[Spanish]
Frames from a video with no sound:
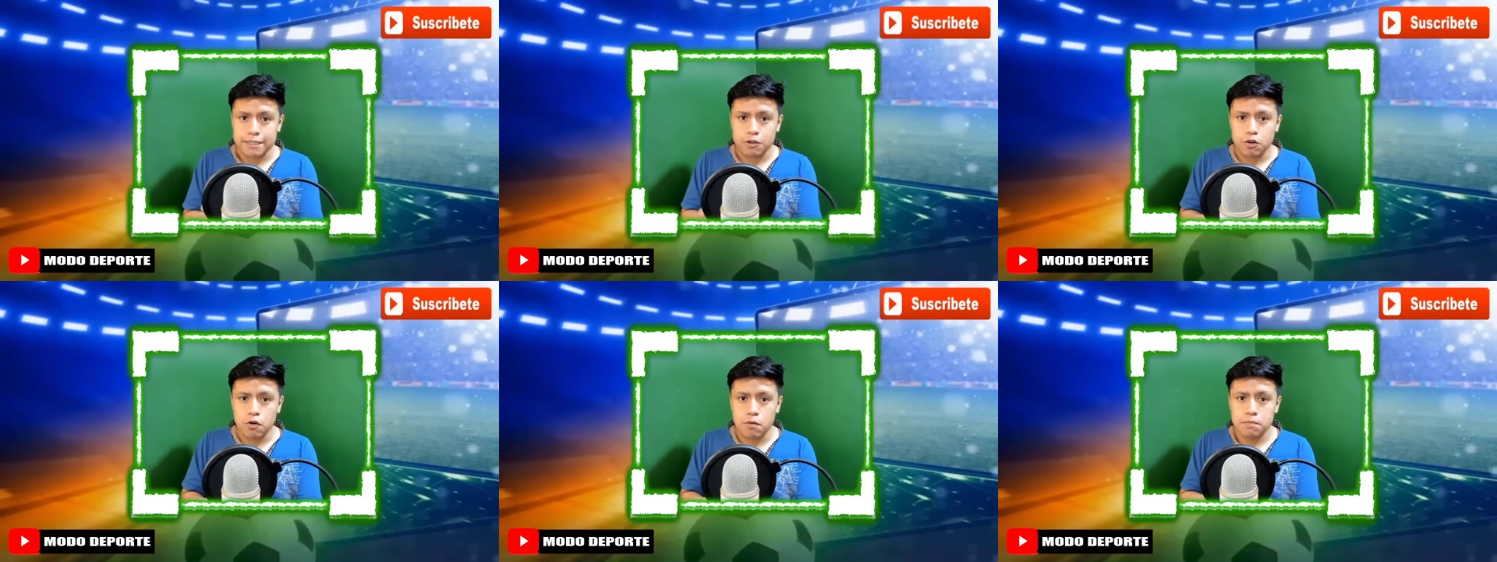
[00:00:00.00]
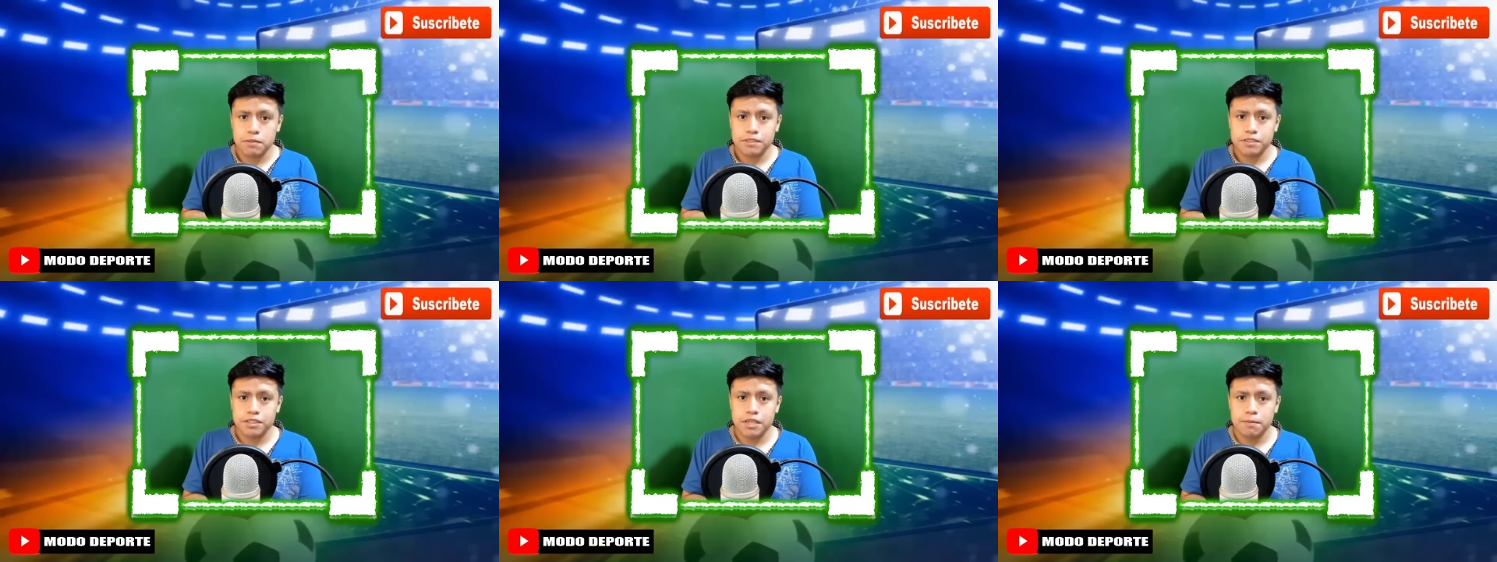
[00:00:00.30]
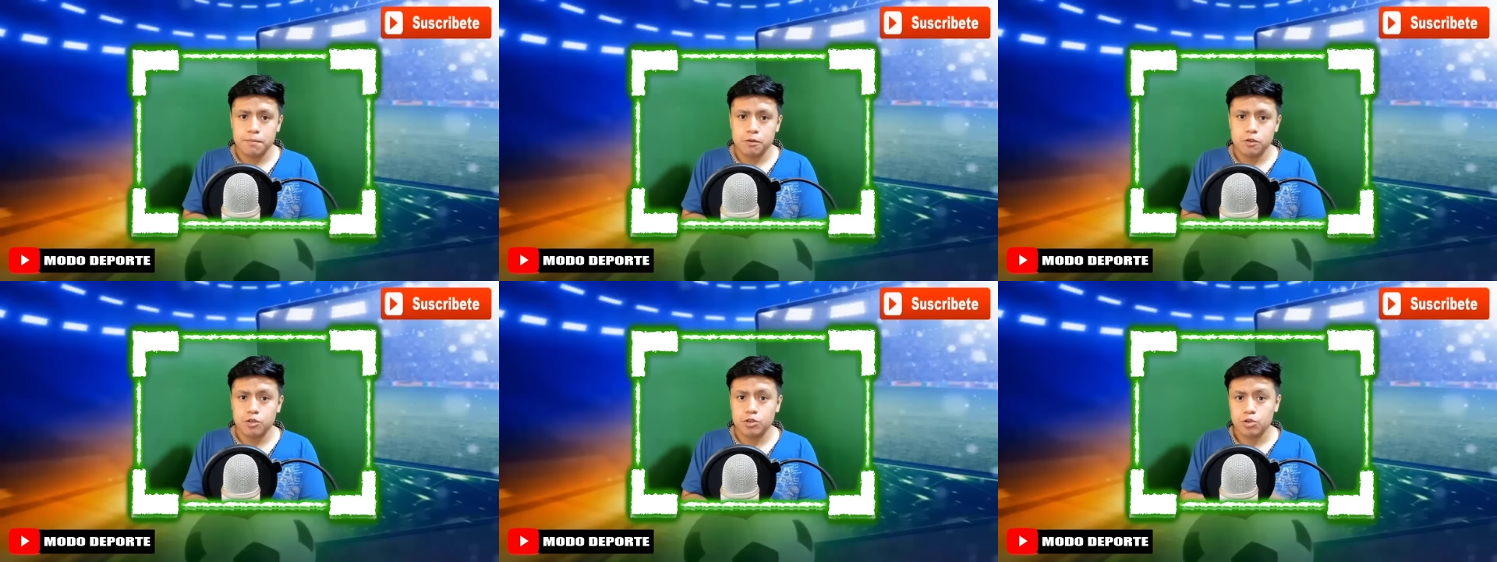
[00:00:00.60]
y
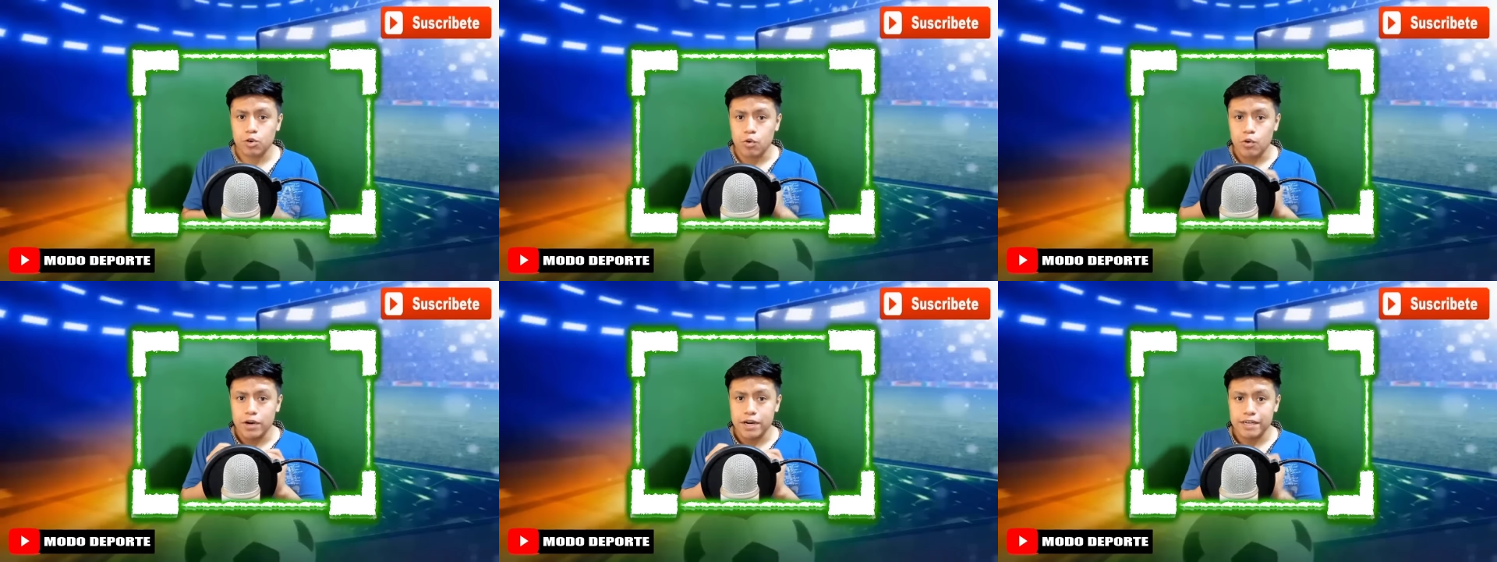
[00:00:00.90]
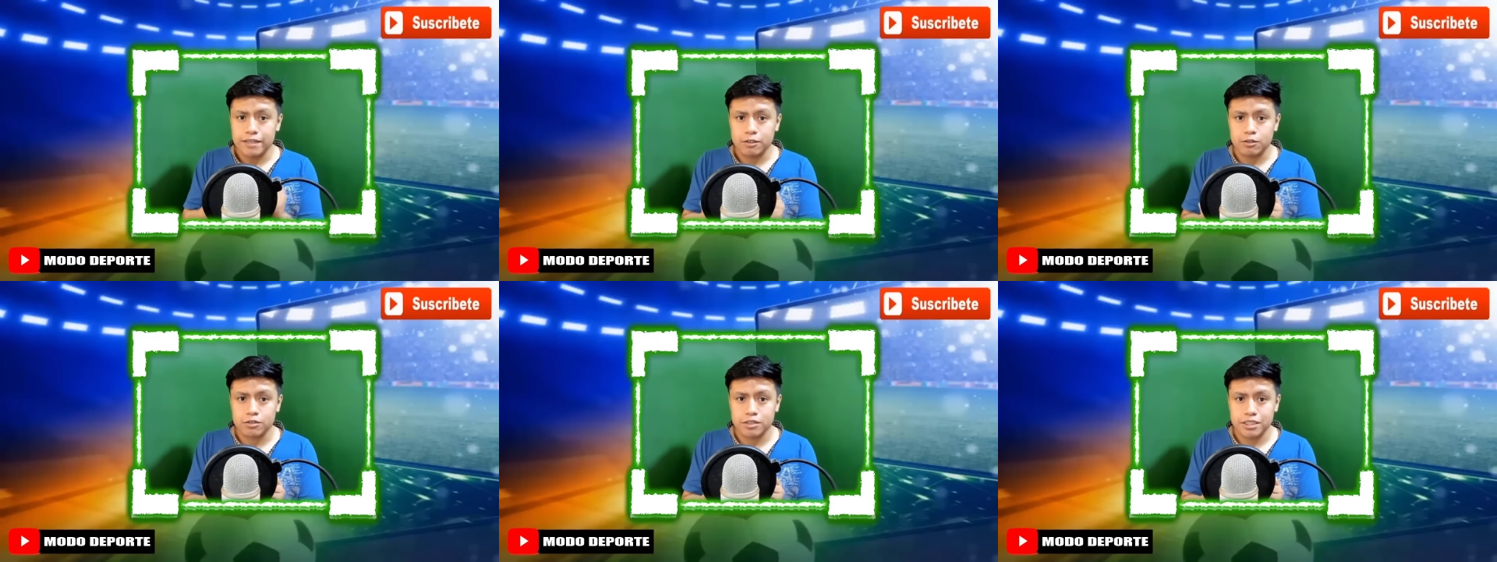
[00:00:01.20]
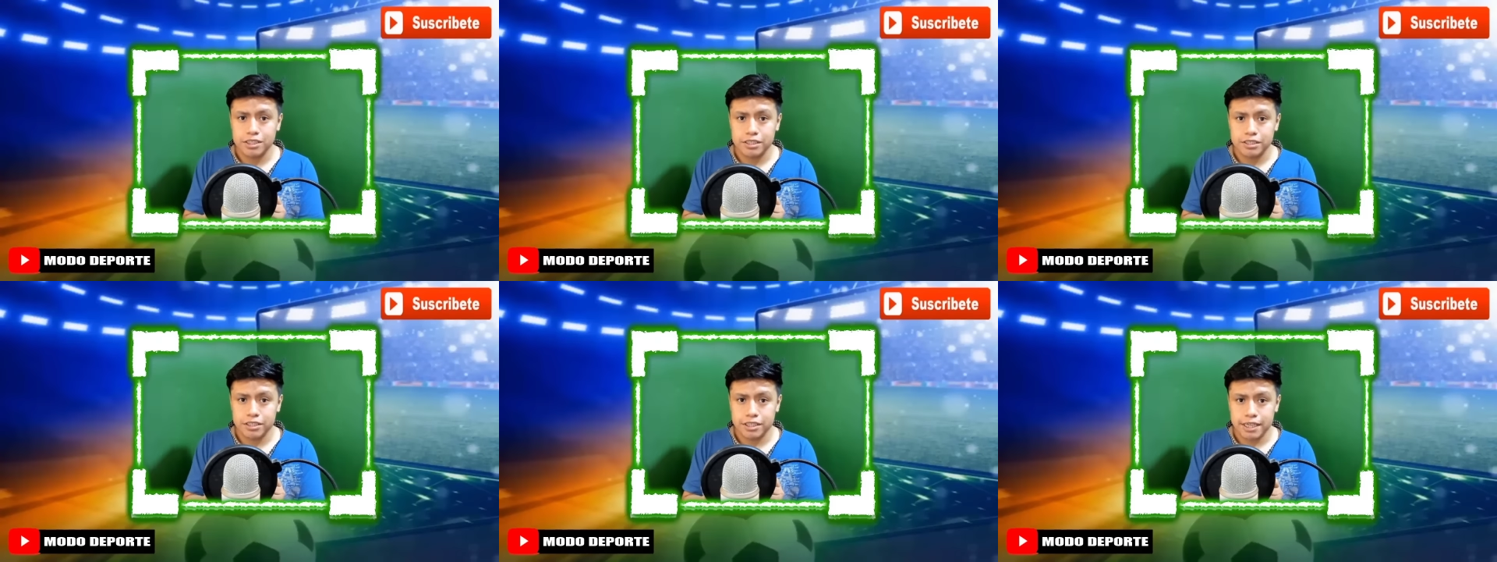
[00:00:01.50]
comenzamos con las
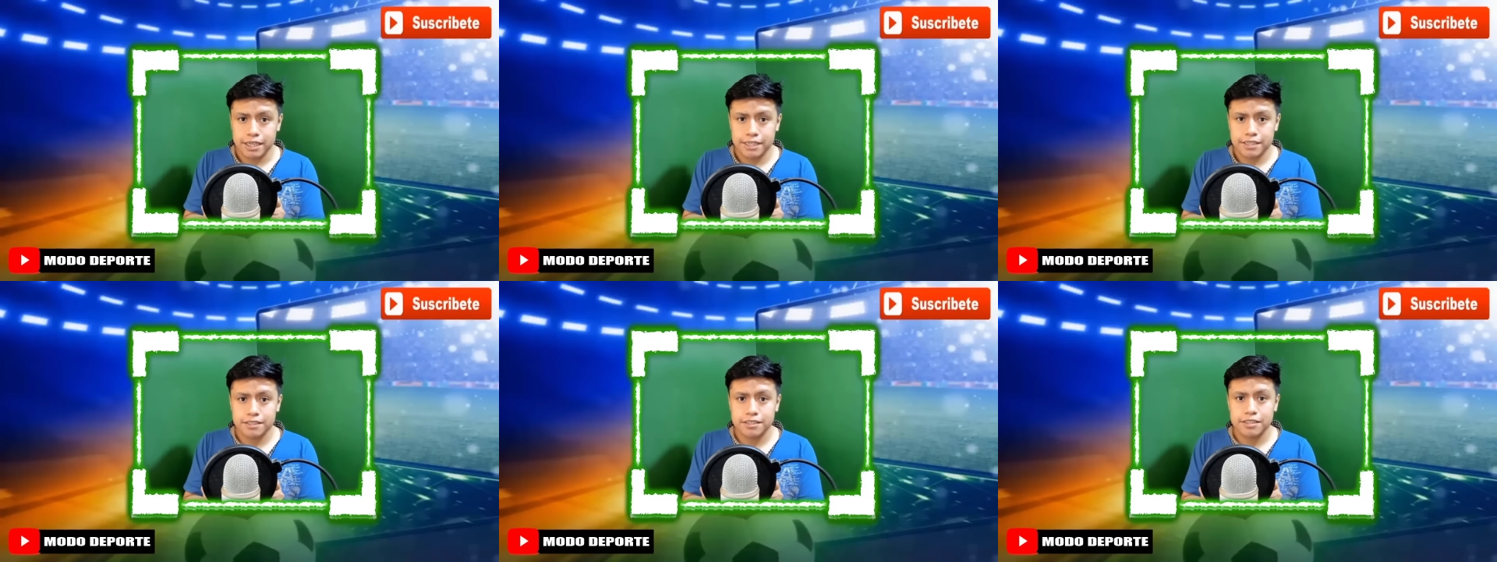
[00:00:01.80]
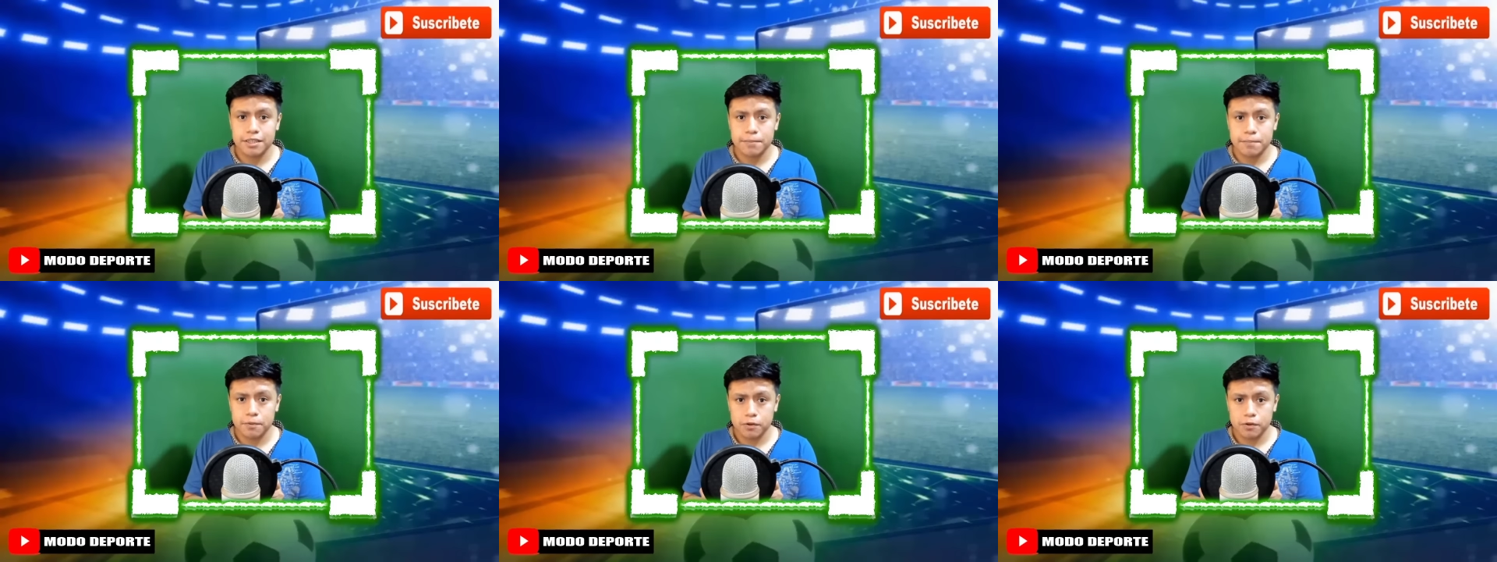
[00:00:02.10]
noticias